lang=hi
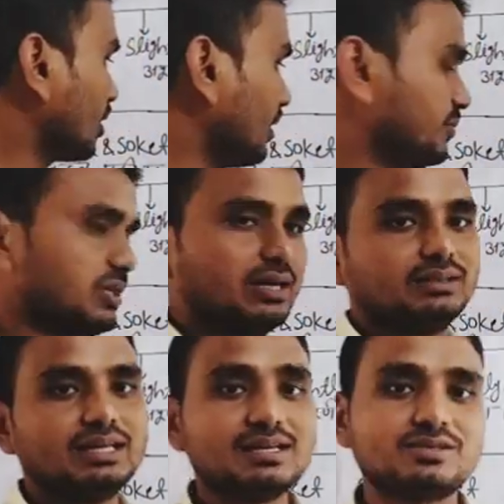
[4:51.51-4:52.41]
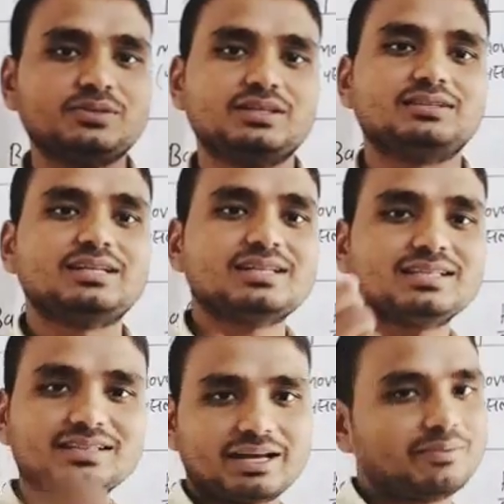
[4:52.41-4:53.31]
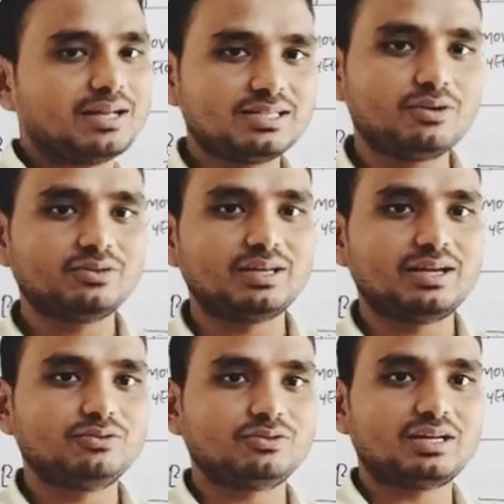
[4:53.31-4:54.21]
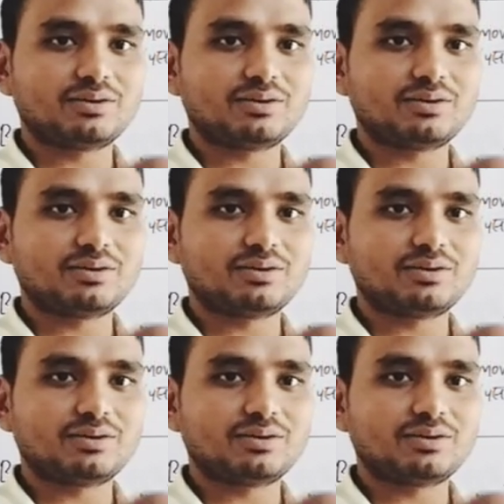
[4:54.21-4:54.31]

कब्जा ध्यान समझिएगा जैसे दरवाजा होता है तो